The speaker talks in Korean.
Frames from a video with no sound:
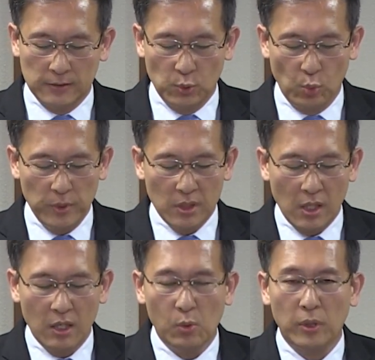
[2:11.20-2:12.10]
요비
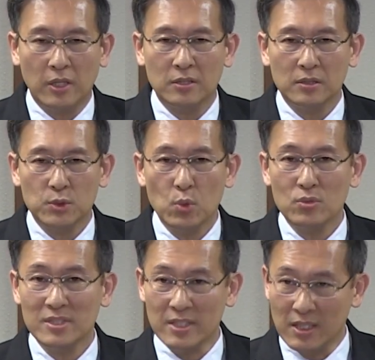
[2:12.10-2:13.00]
당한 고난은
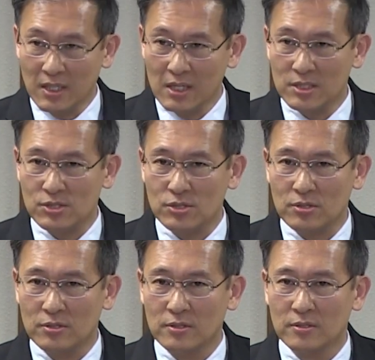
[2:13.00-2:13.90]
총 세 가지죠.
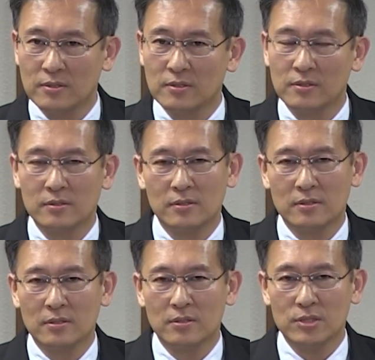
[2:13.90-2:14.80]

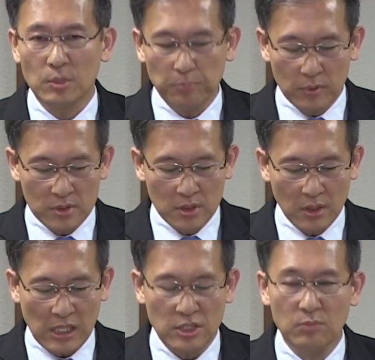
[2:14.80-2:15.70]
첫 번째
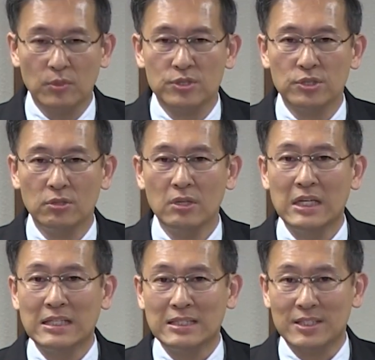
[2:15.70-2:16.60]
가장 먼저
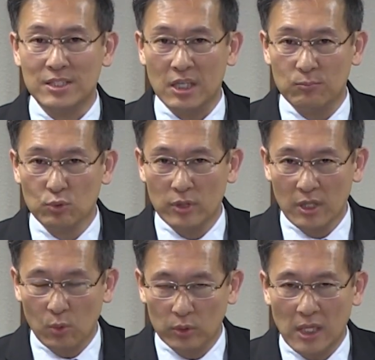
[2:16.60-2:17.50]

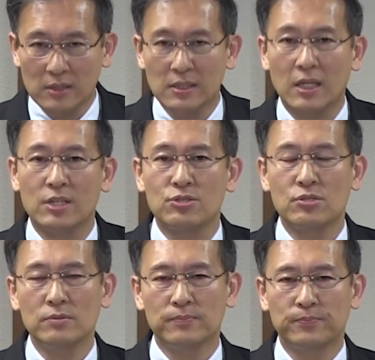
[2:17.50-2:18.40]
재물의 고난을 당했죠.